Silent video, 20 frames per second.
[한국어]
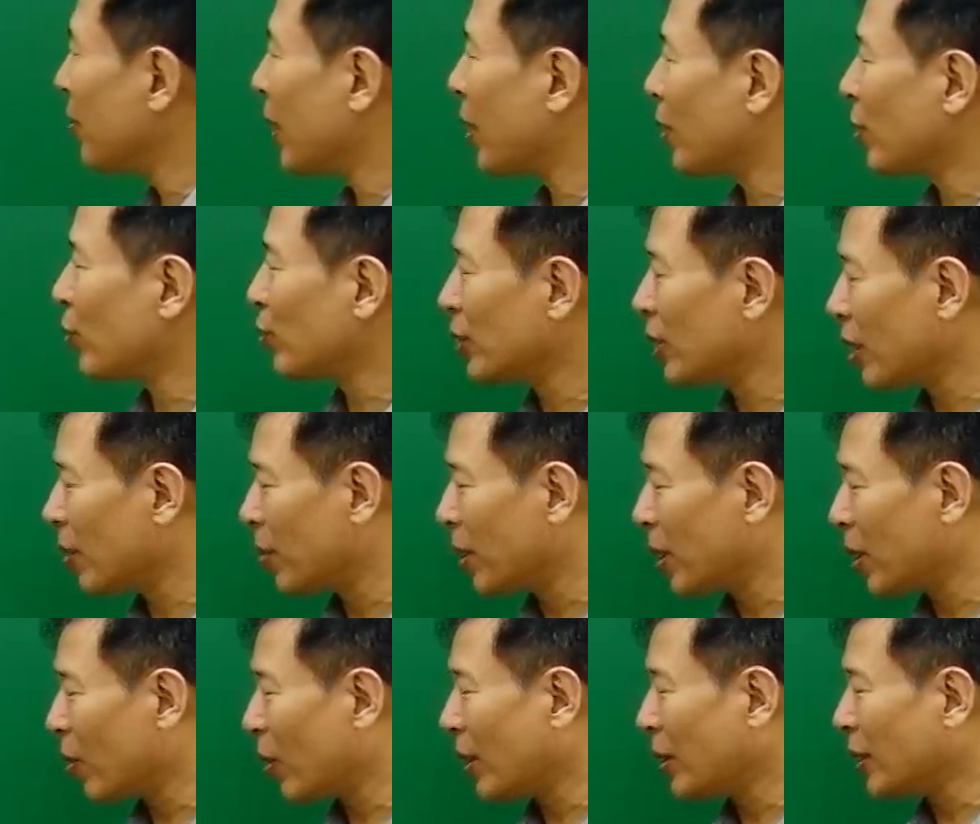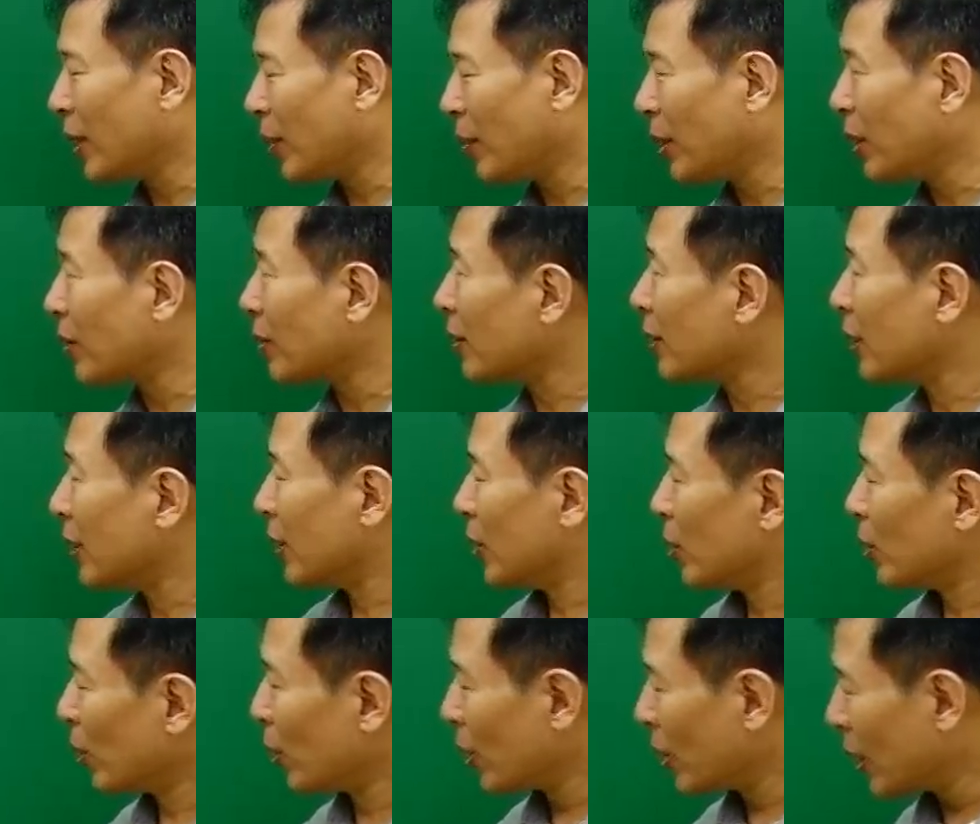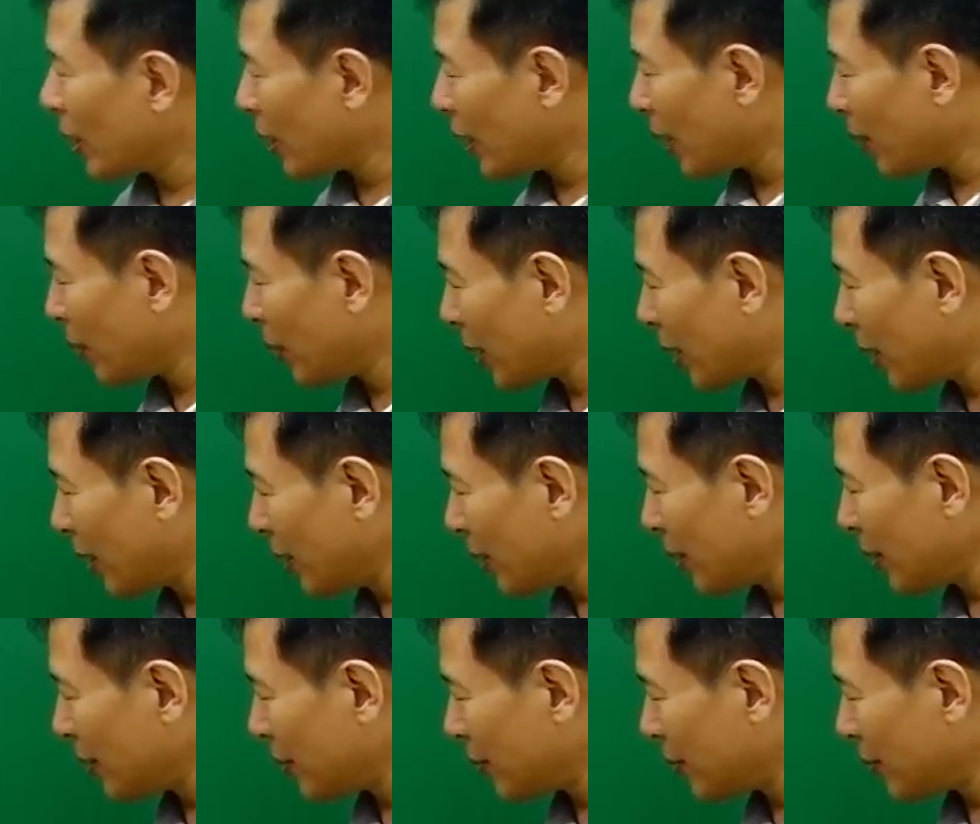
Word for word: 배관 우리가 뭐라고 하느냐면 이렇게 얘기를 합니다.